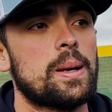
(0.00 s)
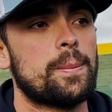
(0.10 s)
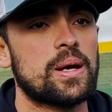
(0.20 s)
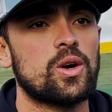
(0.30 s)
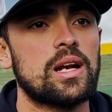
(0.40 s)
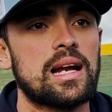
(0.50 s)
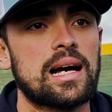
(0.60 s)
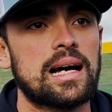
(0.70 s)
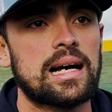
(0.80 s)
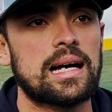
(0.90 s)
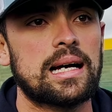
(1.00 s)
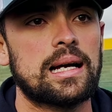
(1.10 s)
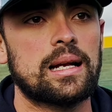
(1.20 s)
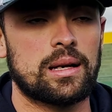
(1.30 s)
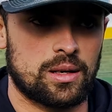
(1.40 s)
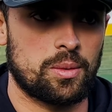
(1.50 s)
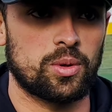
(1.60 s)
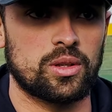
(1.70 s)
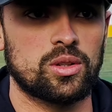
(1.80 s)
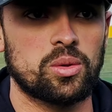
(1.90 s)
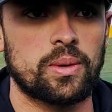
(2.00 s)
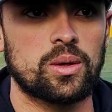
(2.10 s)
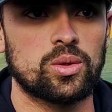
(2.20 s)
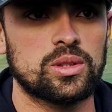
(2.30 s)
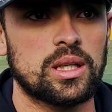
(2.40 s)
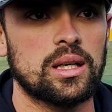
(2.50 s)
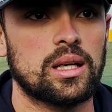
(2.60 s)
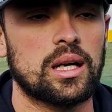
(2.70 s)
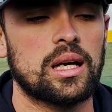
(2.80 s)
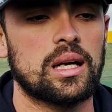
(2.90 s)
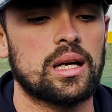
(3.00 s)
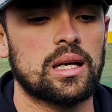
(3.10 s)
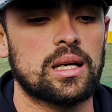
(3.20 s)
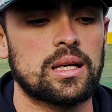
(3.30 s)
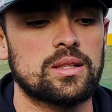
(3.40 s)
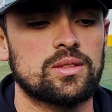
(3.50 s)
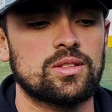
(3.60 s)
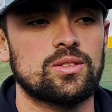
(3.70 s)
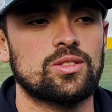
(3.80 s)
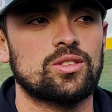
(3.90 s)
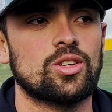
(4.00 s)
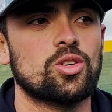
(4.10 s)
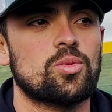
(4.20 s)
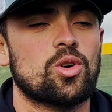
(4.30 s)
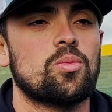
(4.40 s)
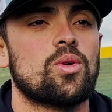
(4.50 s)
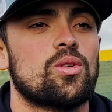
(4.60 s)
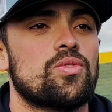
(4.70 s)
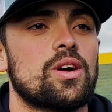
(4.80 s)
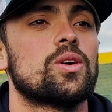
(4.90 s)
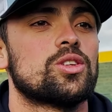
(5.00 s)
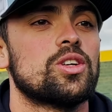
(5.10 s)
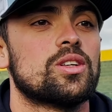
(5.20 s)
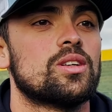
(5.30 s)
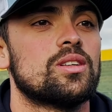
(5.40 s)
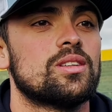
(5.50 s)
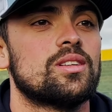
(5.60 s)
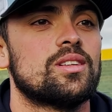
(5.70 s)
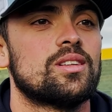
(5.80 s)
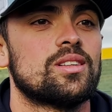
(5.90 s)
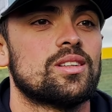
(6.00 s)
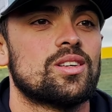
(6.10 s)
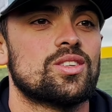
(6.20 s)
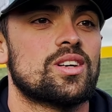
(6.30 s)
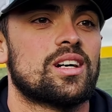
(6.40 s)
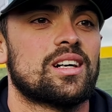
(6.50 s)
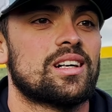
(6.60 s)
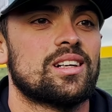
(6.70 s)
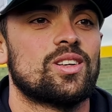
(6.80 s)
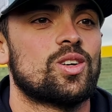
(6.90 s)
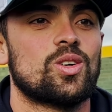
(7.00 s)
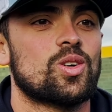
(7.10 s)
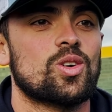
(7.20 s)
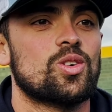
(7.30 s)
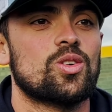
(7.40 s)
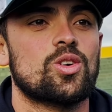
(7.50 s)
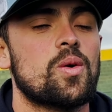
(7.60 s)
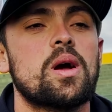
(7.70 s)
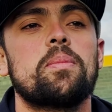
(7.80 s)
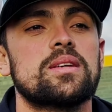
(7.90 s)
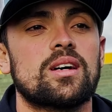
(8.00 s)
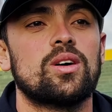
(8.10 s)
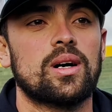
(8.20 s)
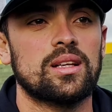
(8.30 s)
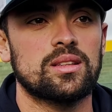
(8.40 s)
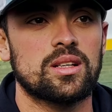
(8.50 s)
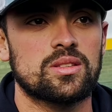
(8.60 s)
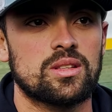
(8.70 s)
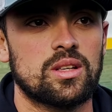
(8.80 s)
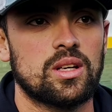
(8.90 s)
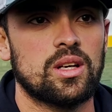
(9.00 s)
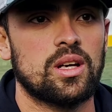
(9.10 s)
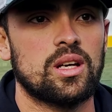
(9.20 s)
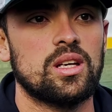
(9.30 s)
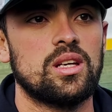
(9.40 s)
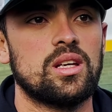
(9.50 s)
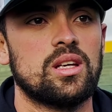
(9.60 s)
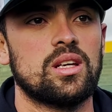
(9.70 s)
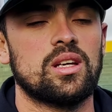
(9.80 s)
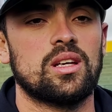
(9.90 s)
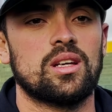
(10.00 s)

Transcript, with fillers: Pero la, respondiendo a tu pregunta, es eh, se tomó como algo histórico. O sea, no, no había pasado antes y,